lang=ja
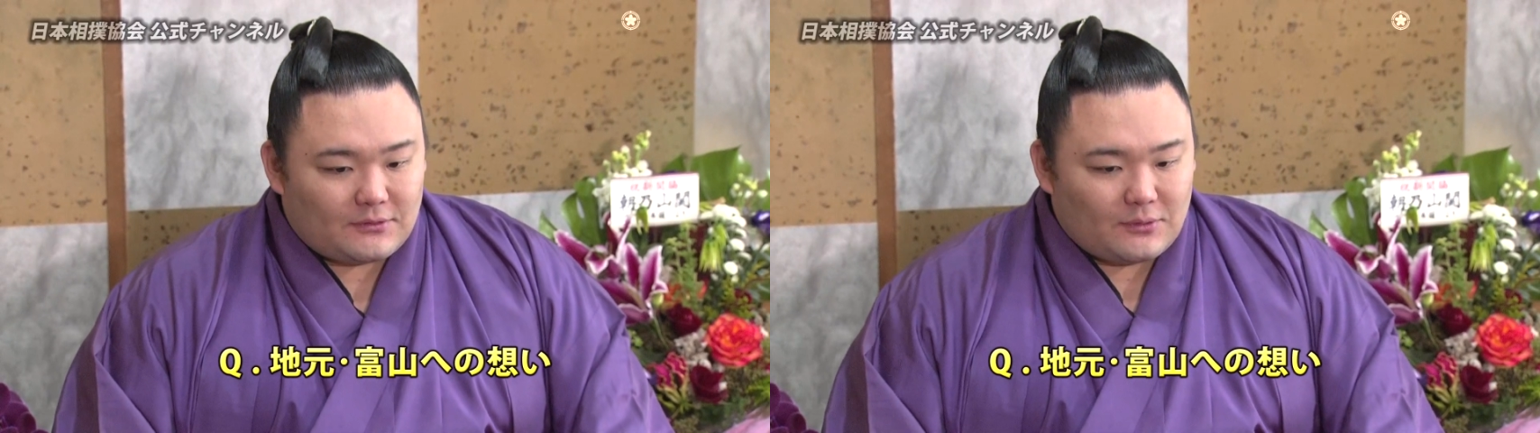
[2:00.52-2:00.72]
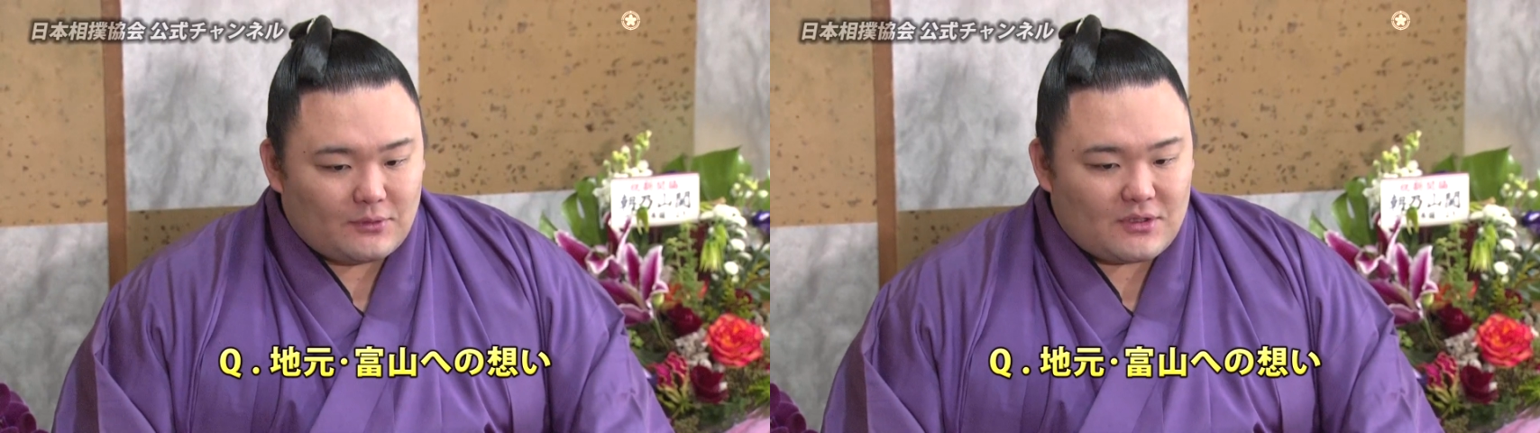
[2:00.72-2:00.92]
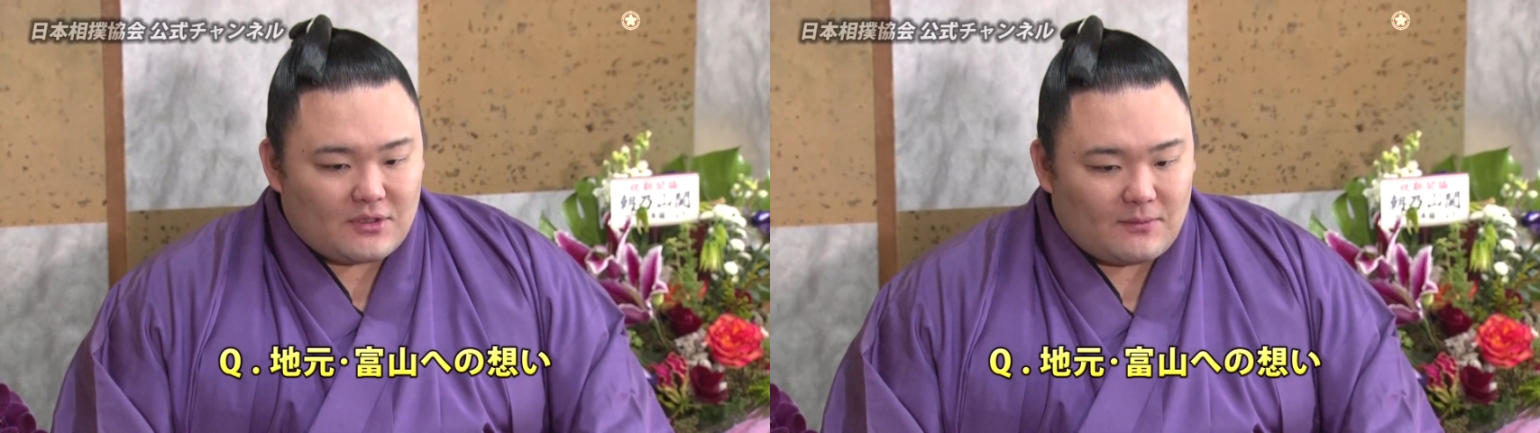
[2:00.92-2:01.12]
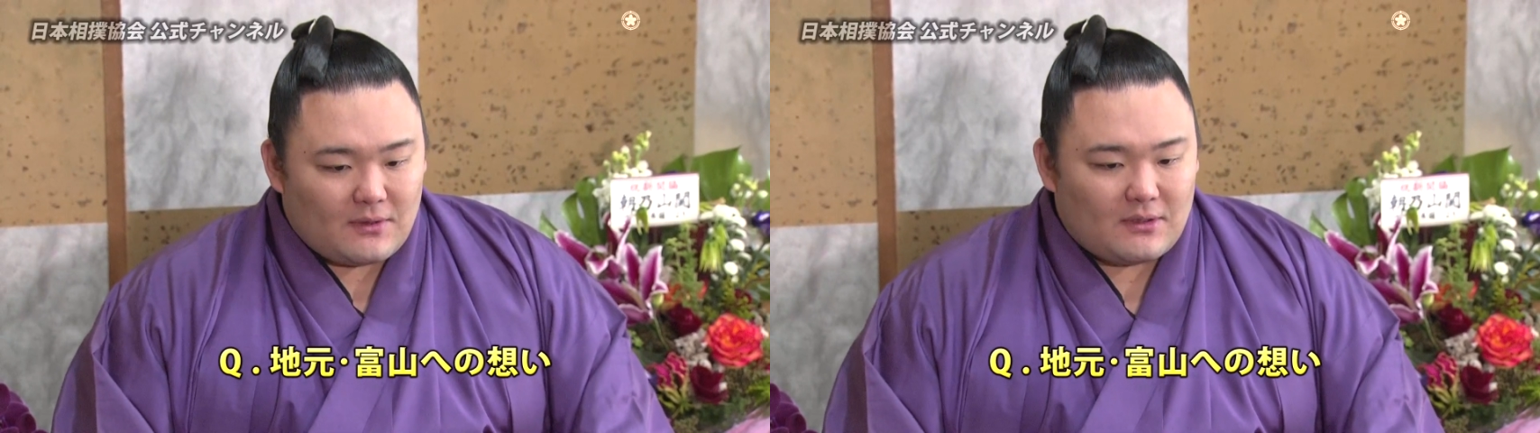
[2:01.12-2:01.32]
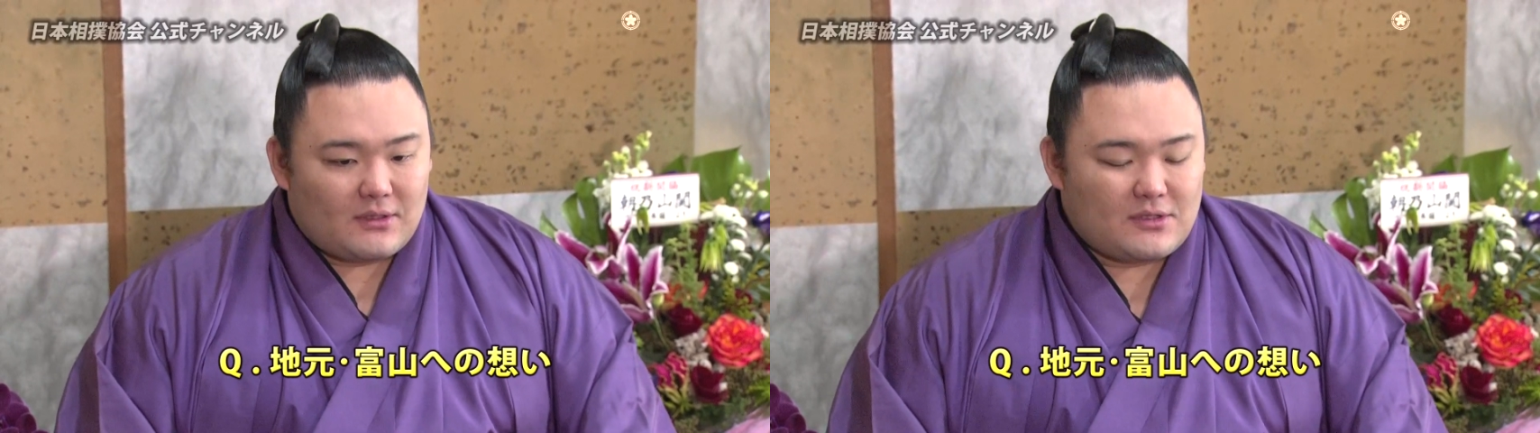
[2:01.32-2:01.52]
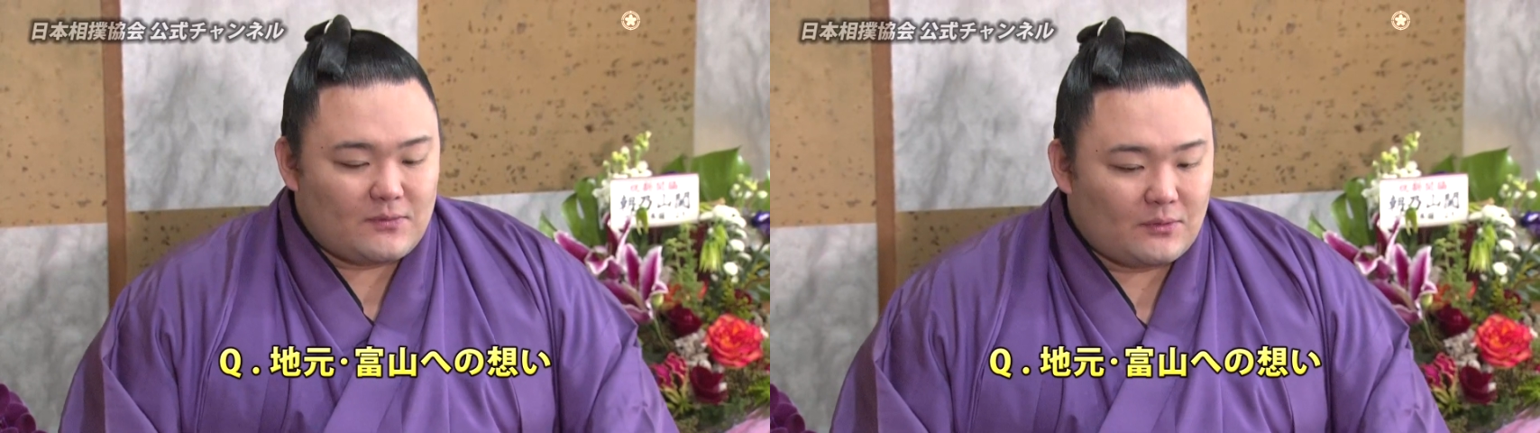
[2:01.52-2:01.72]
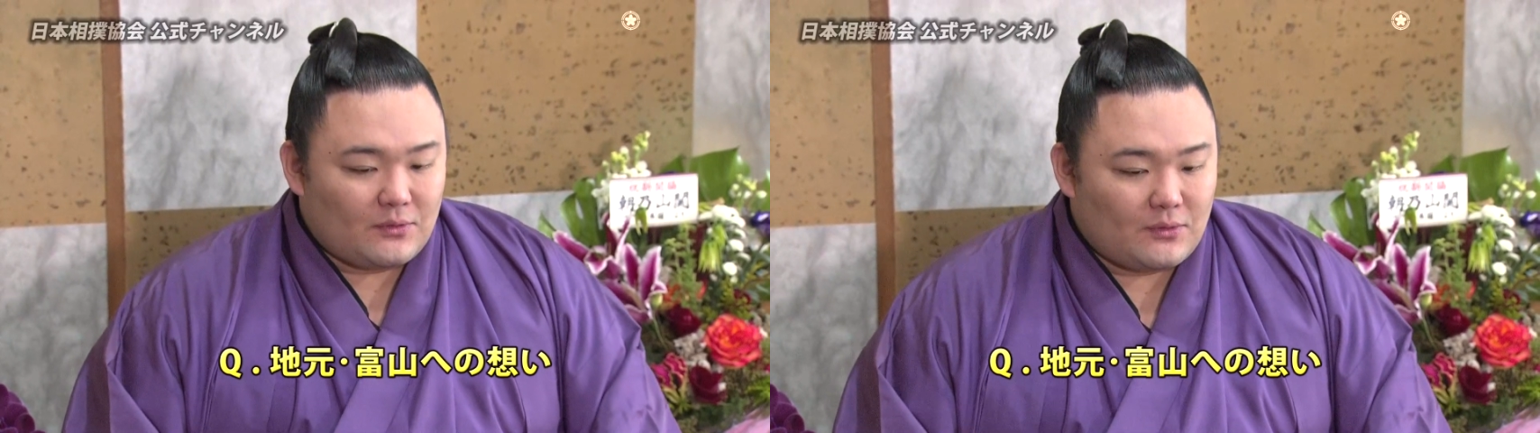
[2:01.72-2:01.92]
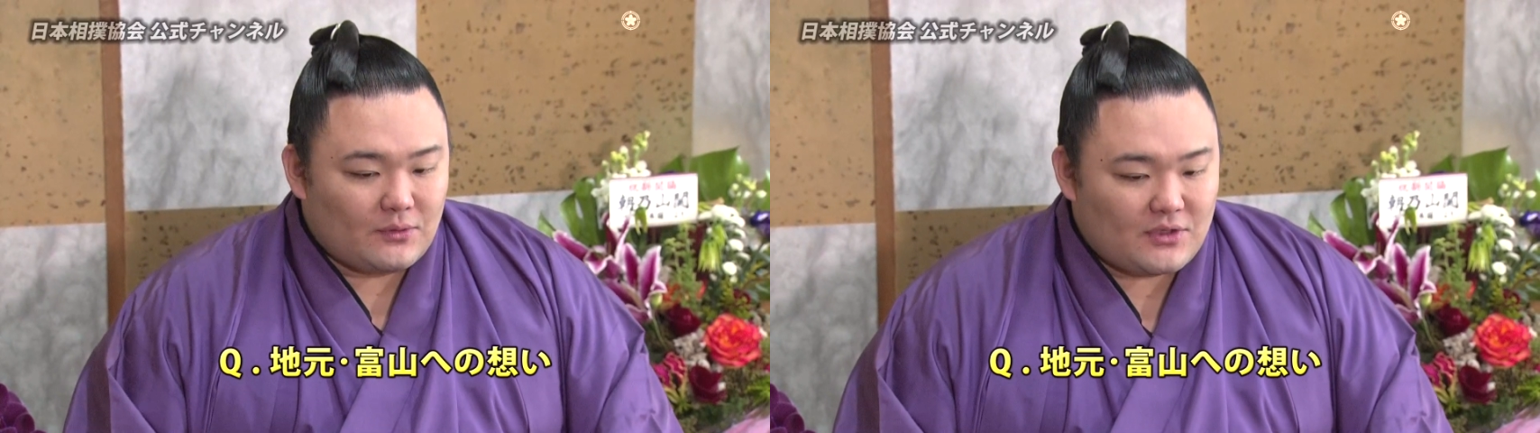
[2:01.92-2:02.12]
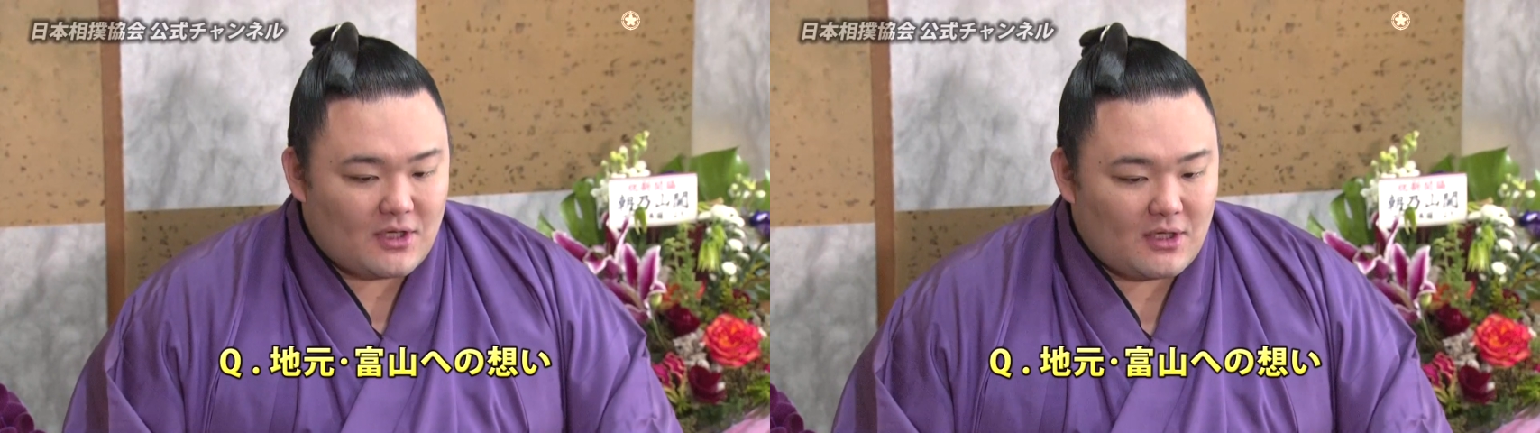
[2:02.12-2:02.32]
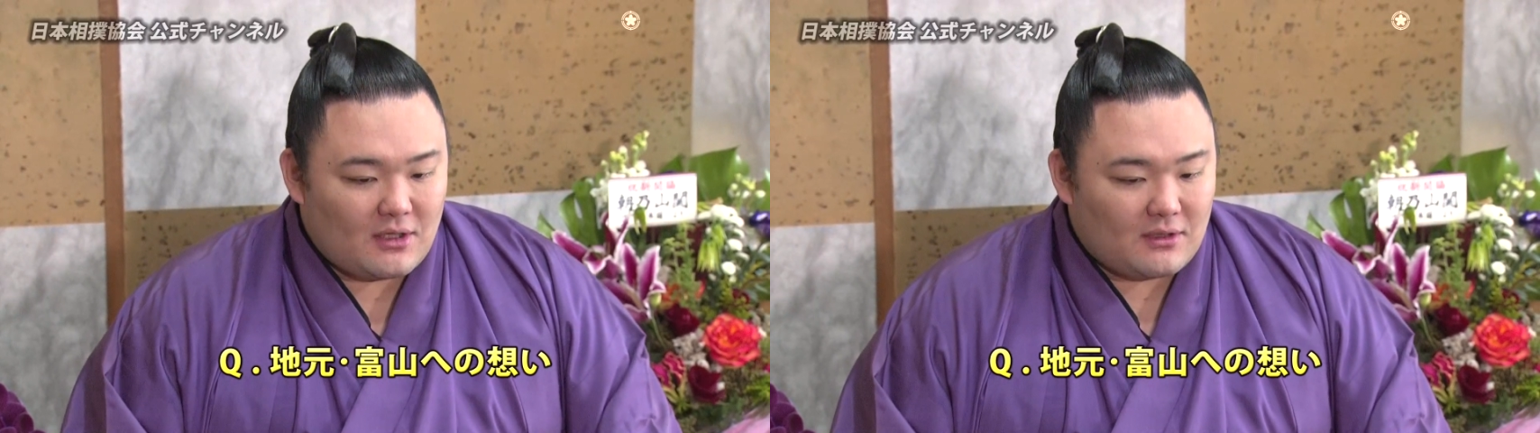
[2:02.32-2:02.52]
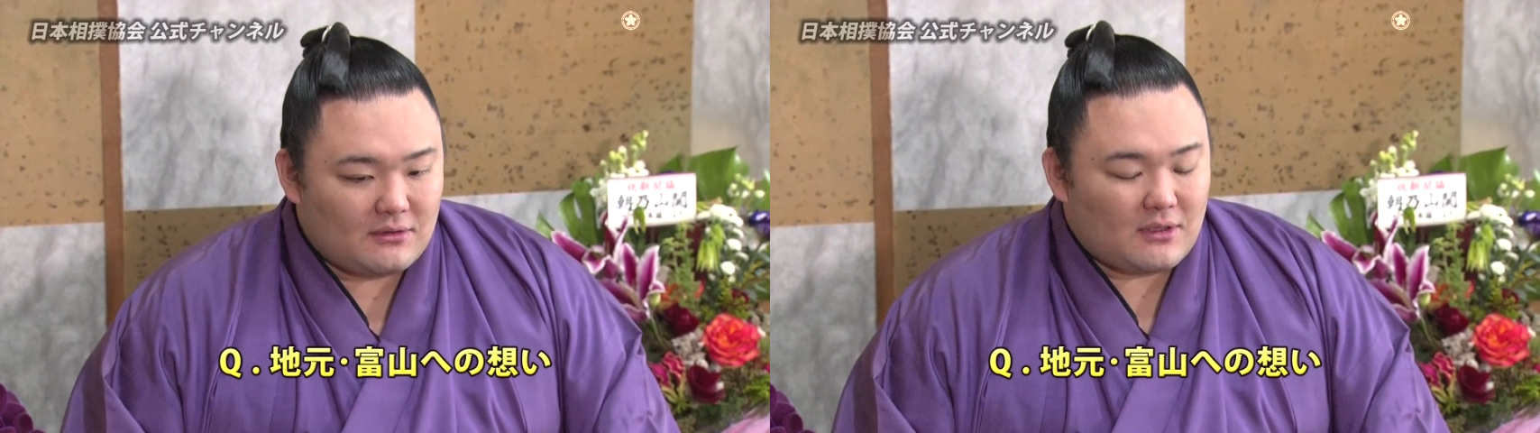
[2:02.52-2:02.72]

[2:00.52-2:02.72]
そうですね、まあ、地元の声援がある